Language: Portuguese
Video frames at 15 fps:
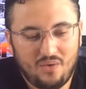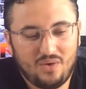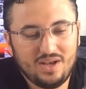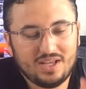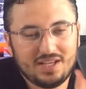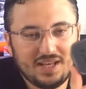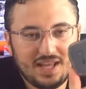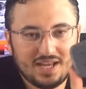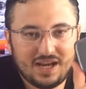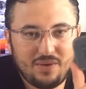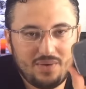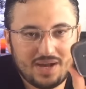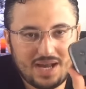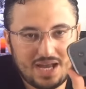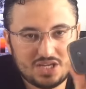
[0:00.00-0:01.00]
Olha que
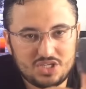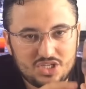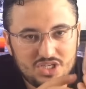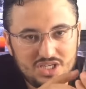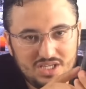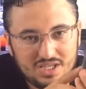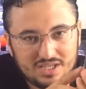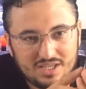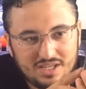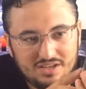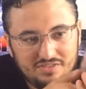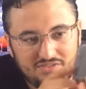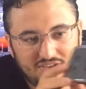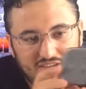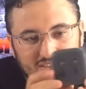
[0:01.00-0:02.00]
legal a caixinha que
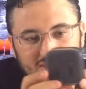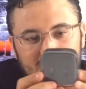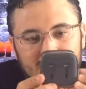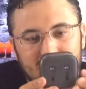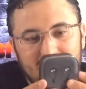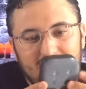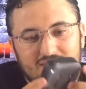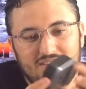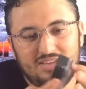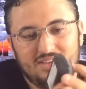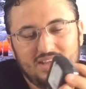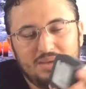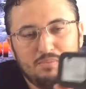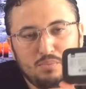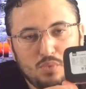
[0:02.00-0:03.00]
ele vem.
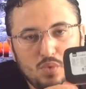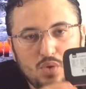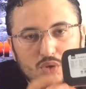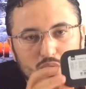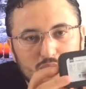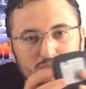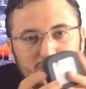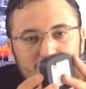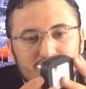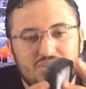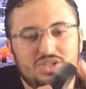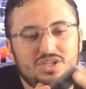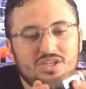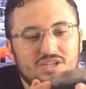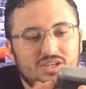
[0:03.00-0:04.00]
Né? Muito
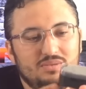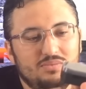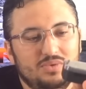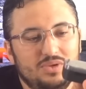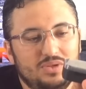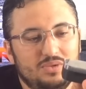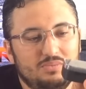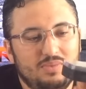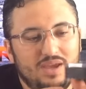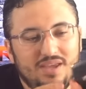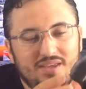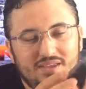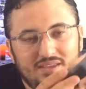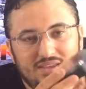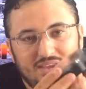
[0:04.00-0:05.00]
bonitinha, muito
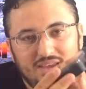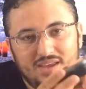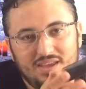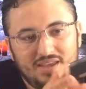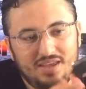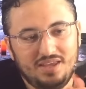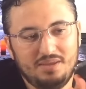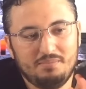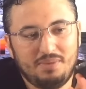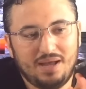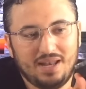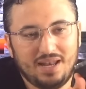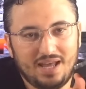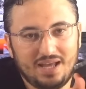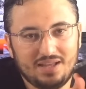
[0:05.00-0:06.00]
bem
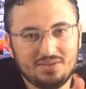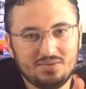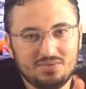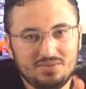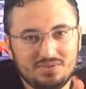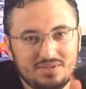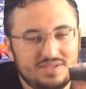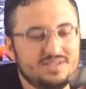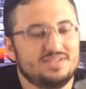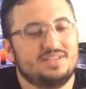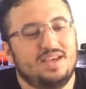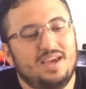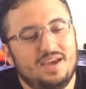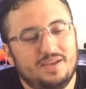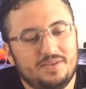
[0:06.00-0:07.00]
embalado,
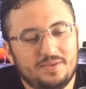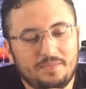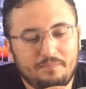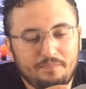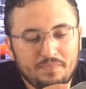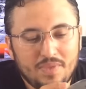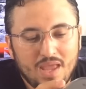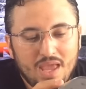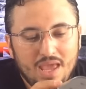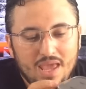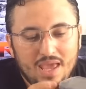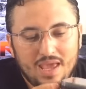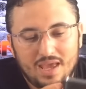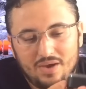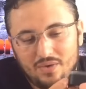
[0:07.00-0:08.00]
certo?
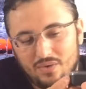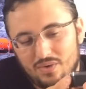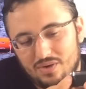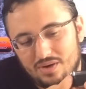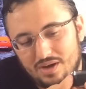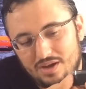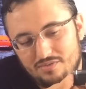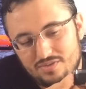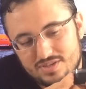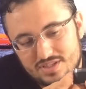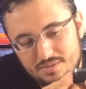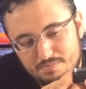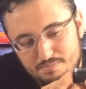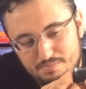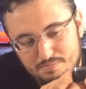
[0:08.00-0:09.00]
Ó, aí
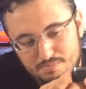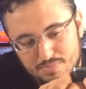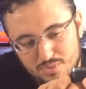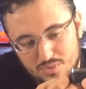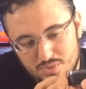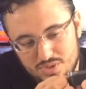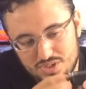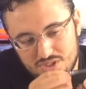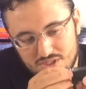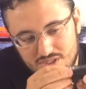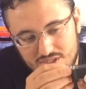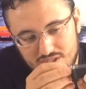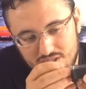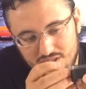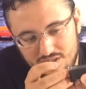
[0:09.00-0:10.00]
você puxa
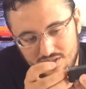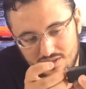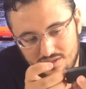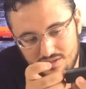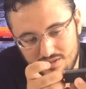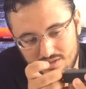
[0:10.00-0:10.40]
aqui,